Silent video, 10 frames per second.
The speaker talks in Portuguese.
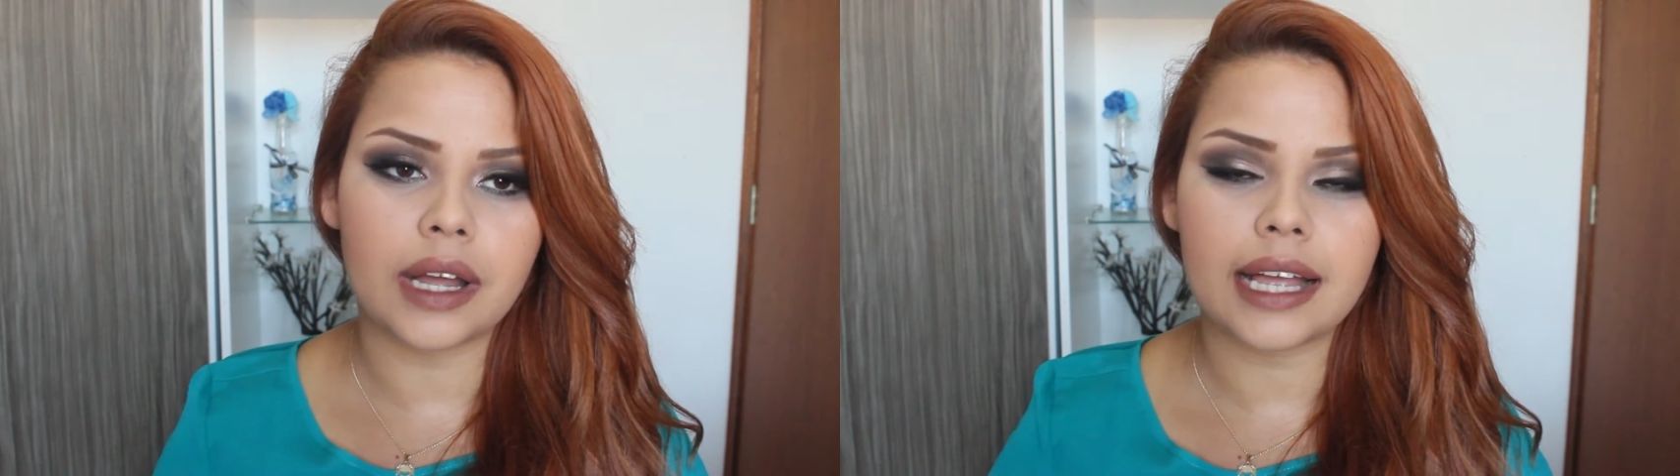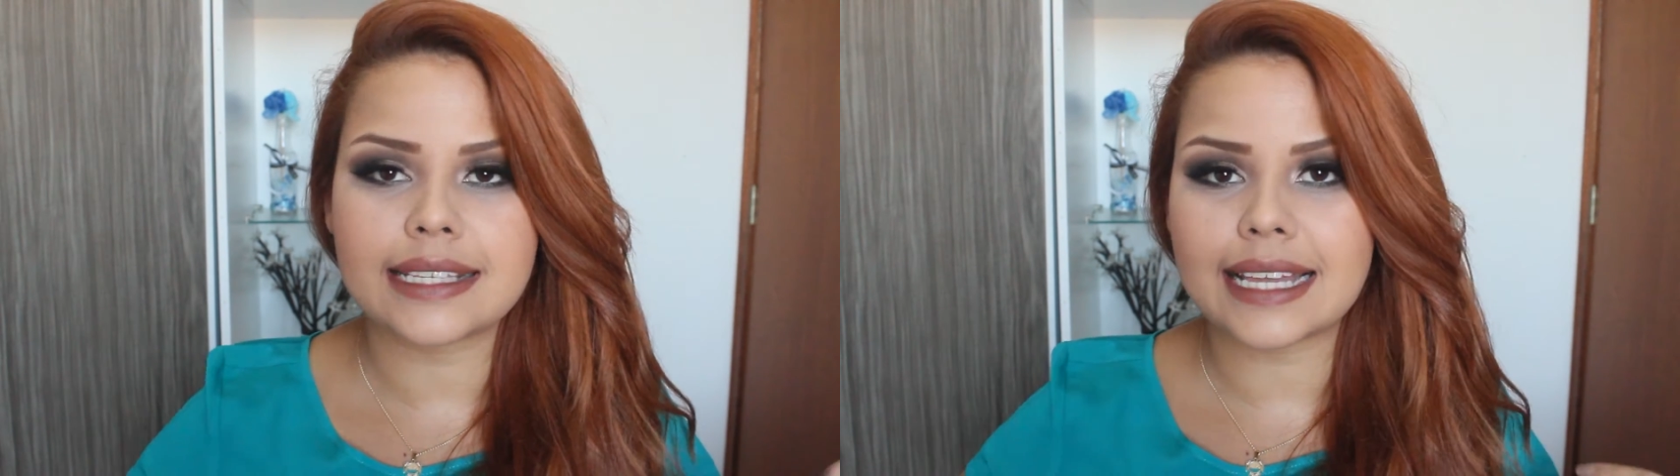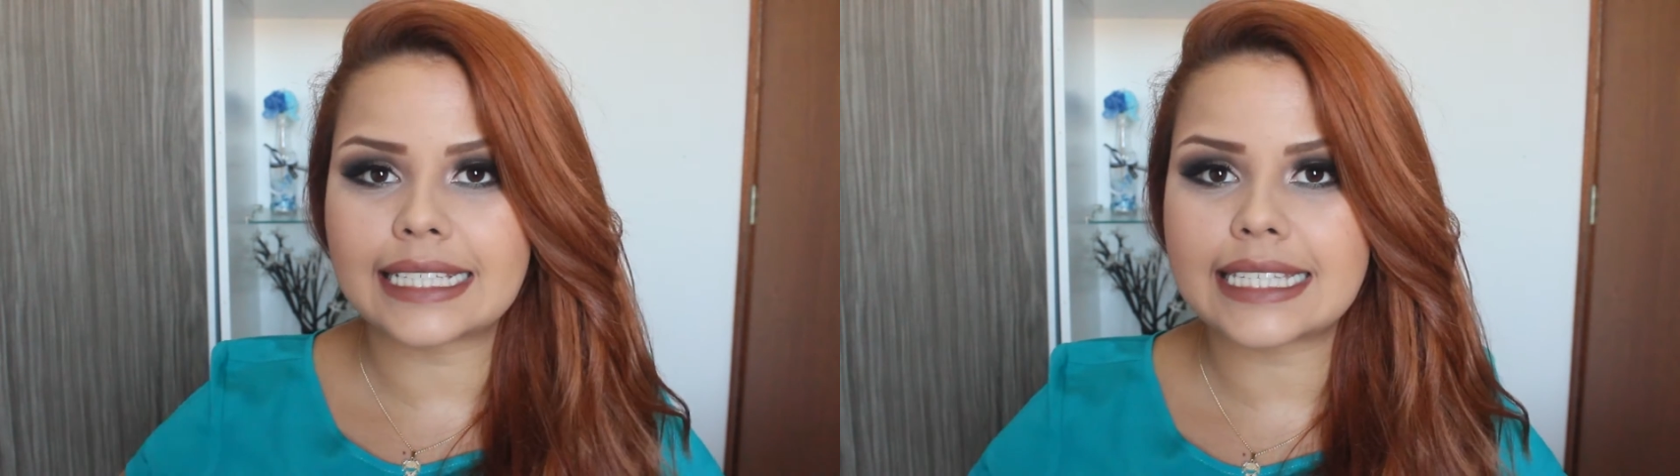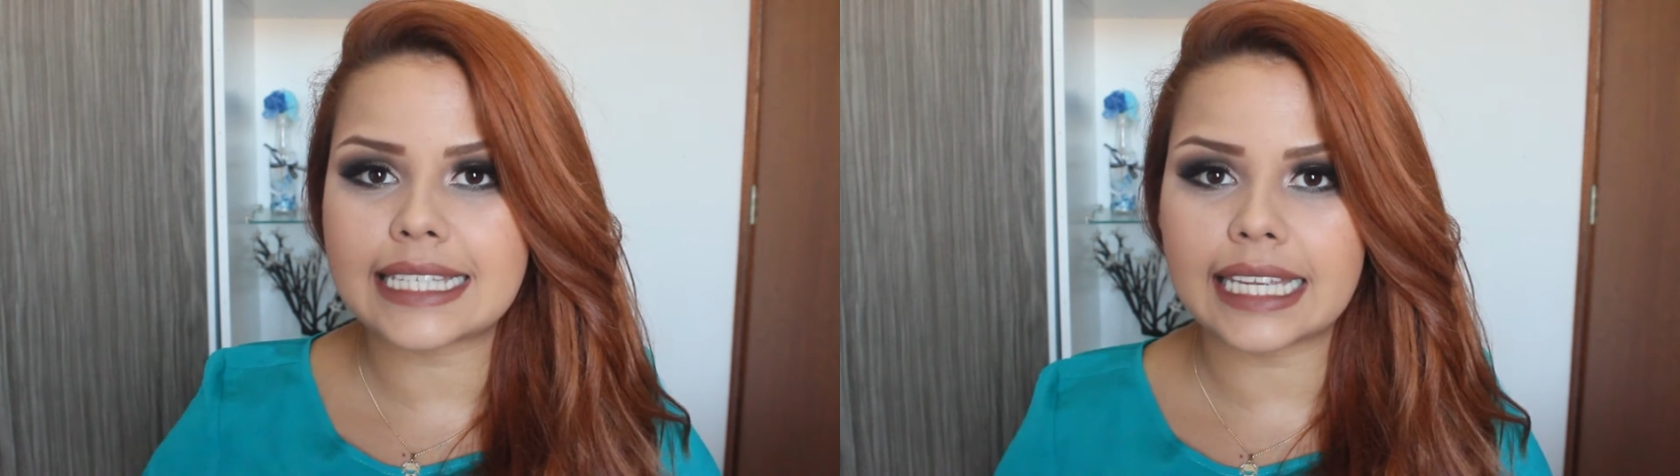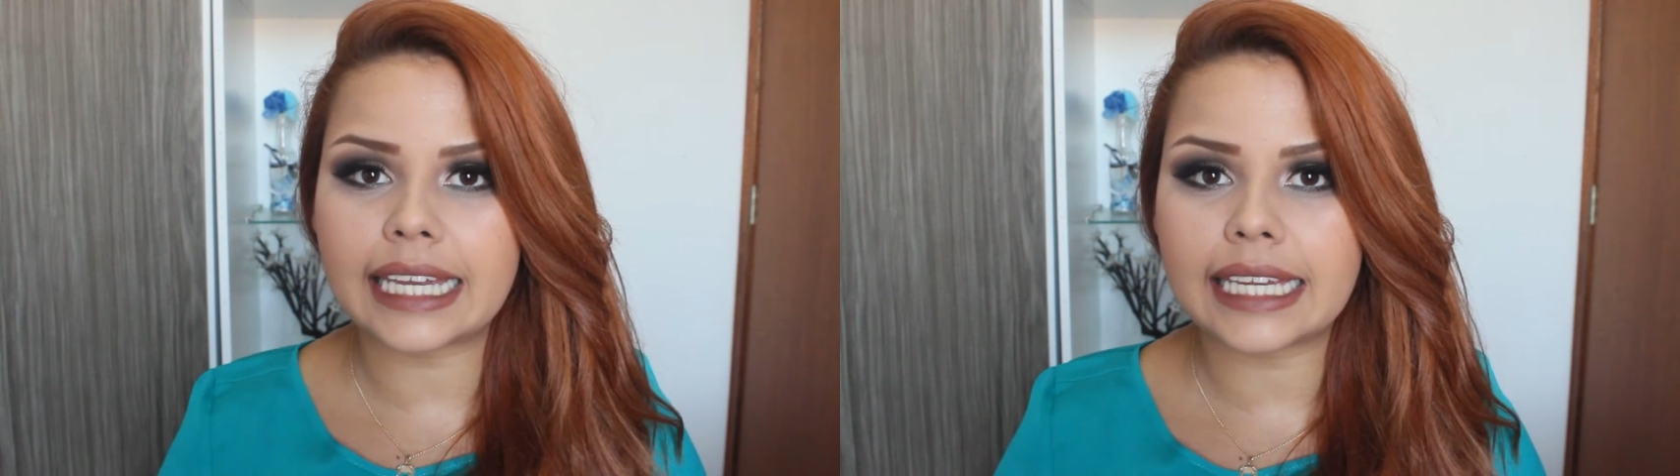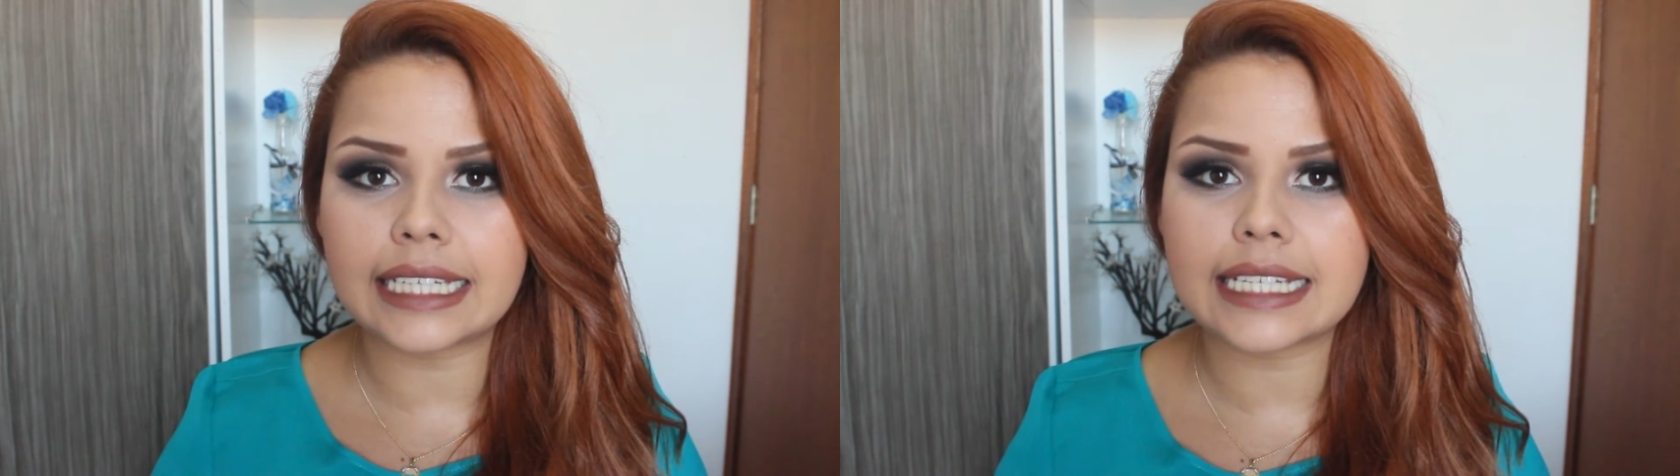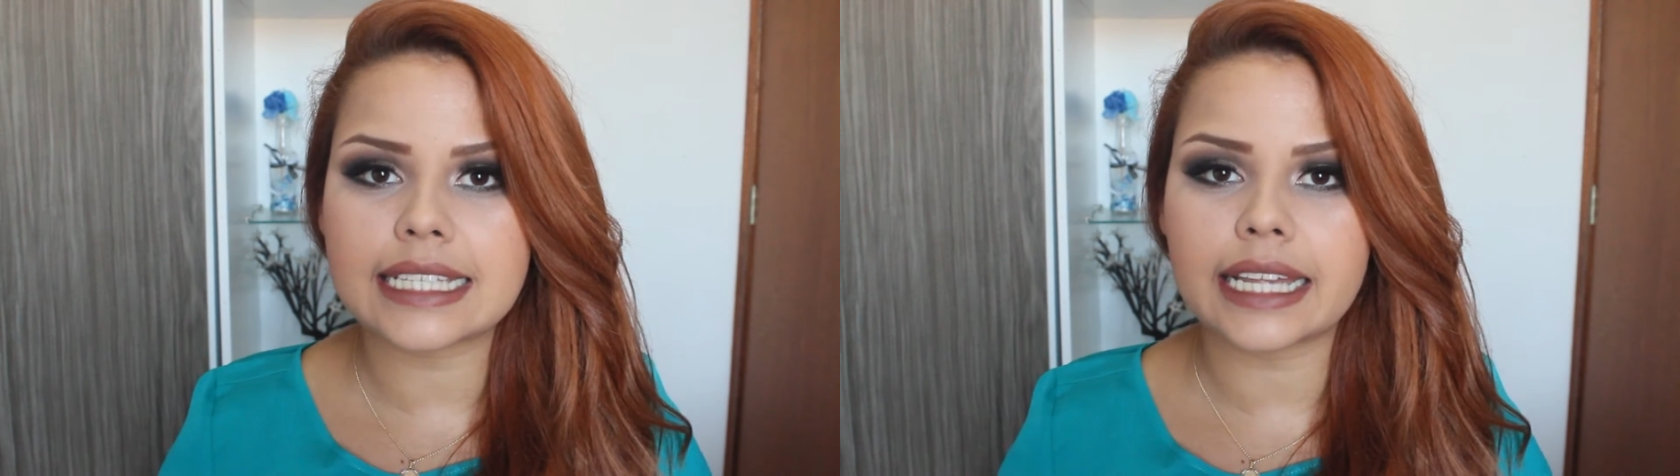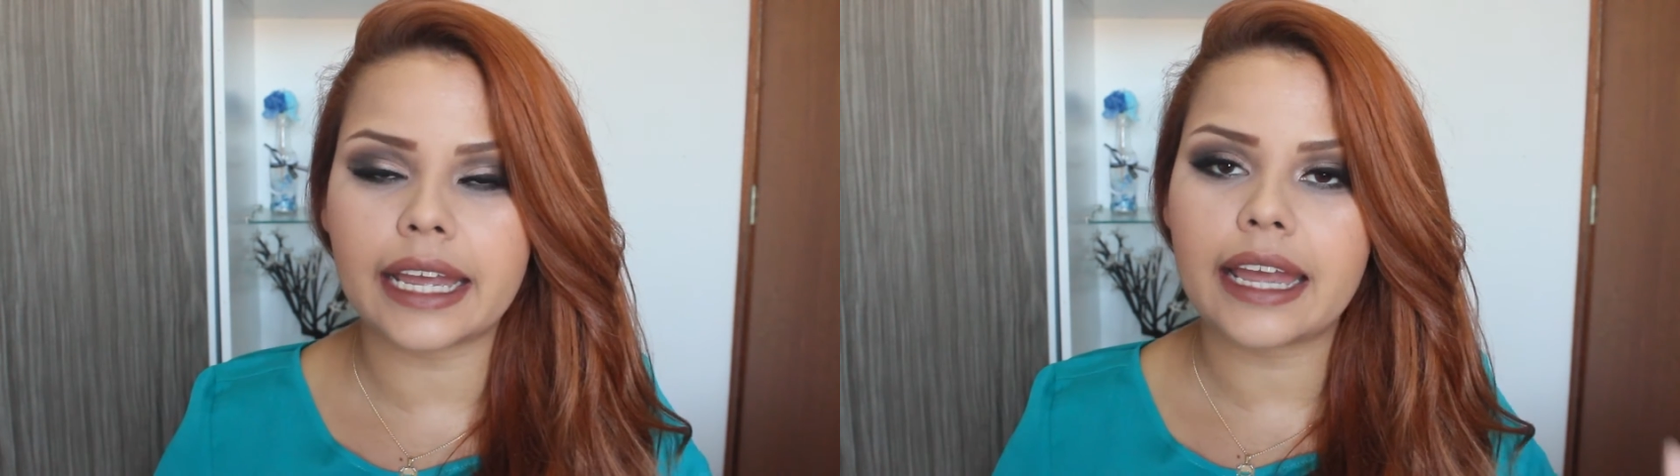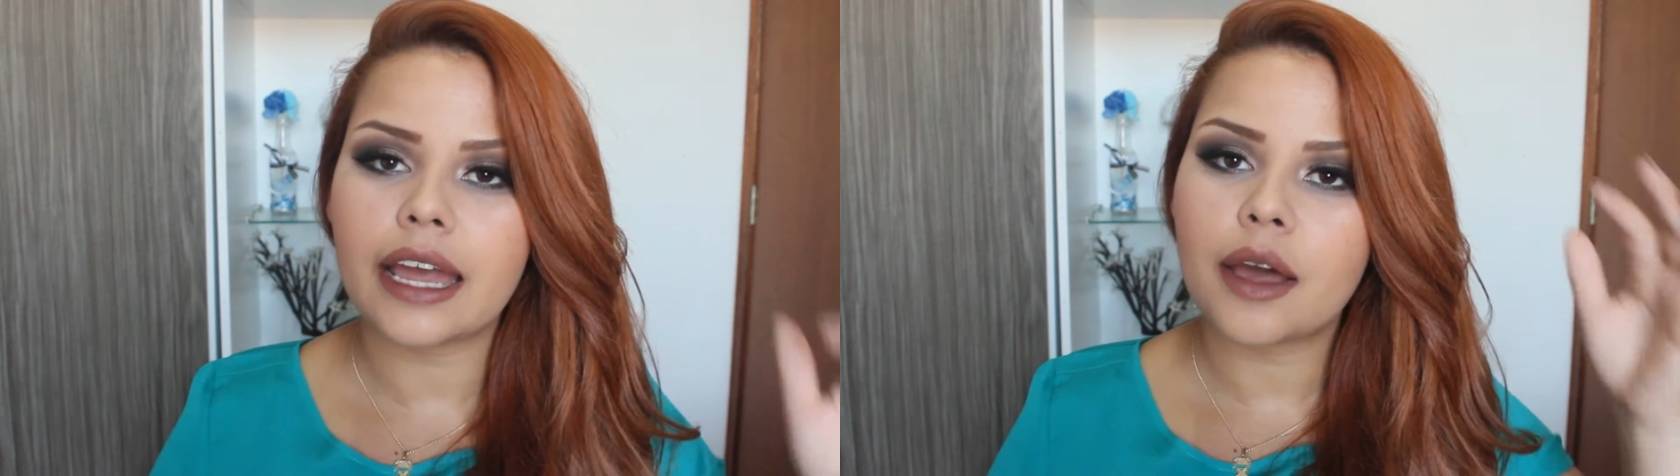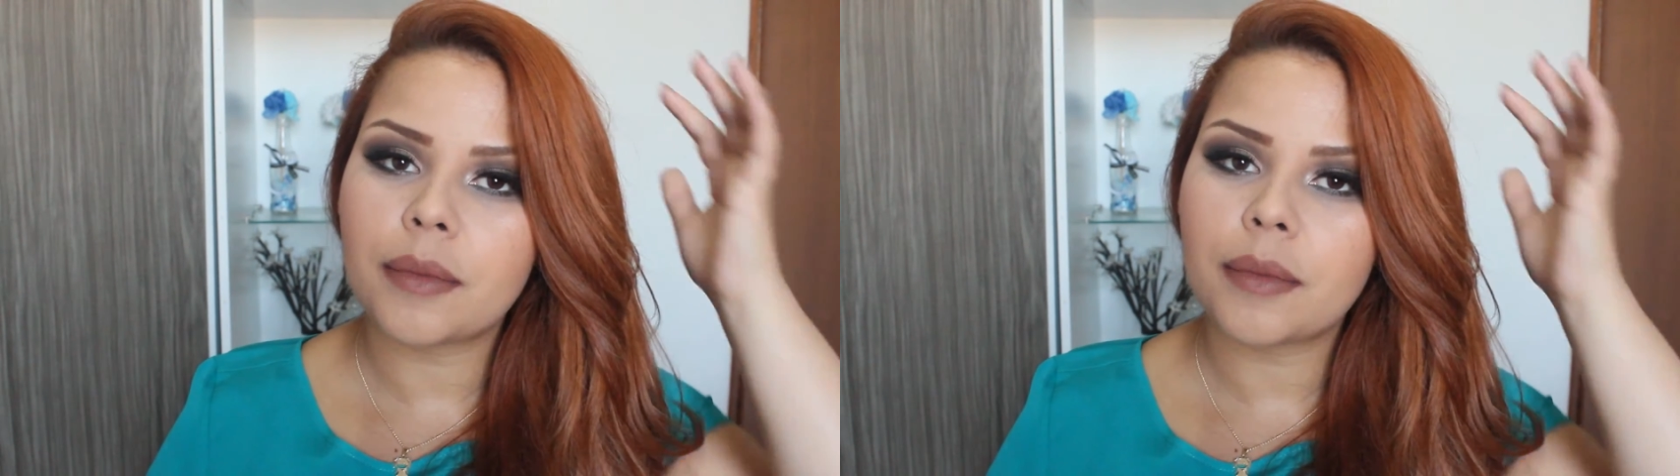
as axilas, né?